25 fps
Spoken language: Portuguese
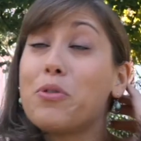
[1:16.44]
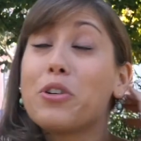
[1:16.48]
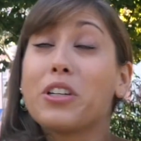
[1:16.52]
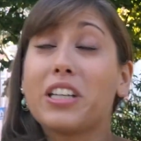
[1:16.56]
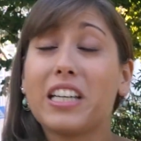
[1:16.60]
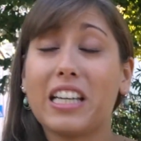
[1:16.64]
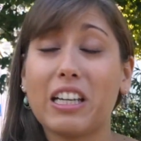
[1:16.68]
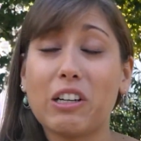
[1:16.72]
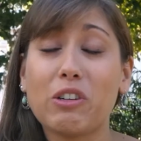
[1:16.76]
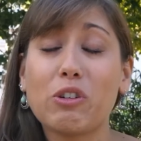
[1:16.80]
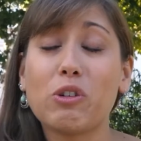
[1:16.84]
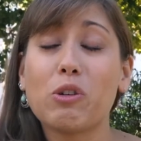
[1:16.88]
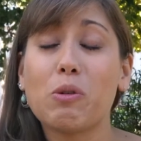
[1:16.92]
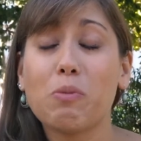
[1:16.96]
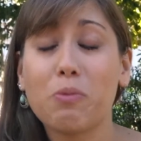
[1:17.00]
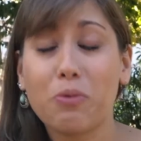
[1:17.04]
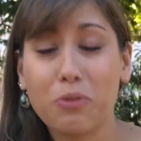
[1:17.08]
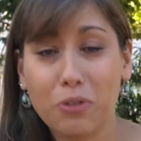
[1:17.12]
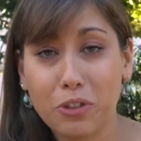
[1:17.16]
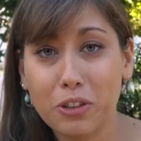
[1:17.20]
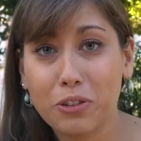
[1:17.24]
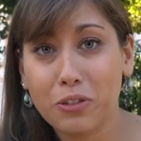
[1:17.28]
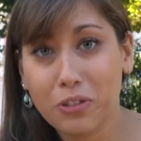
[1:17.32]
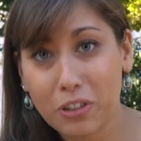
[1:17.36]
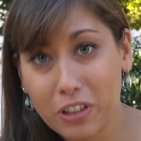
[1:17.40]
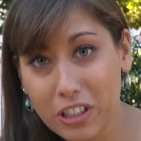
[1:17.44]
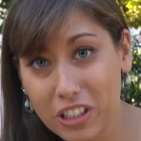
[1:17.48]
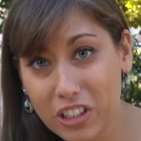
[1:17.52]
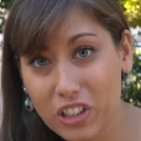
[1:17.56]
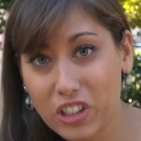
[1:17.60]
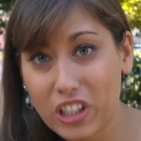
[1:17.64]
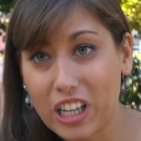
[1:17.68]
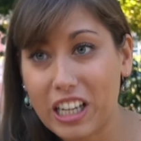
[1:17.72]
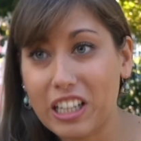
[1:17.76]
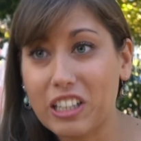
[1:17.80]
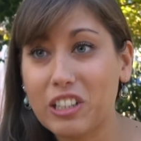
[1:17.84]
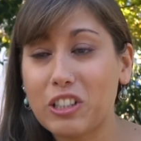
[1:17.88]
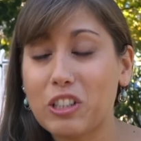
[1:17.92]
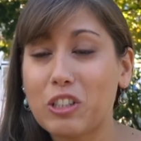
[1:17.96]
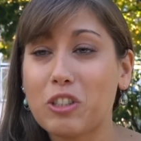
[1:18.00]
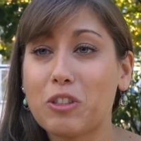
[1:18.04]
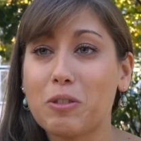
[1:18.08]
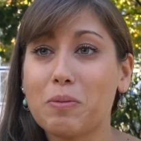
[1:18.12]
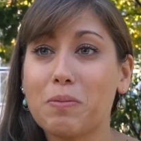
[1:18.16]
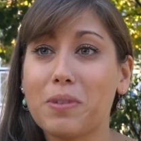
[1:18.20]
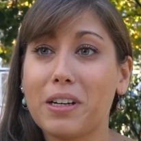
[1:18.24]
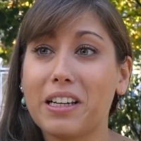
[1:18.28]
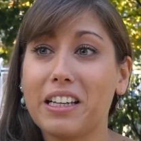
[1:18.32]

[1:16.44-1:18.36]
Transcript: Porque o nome Food for a Change?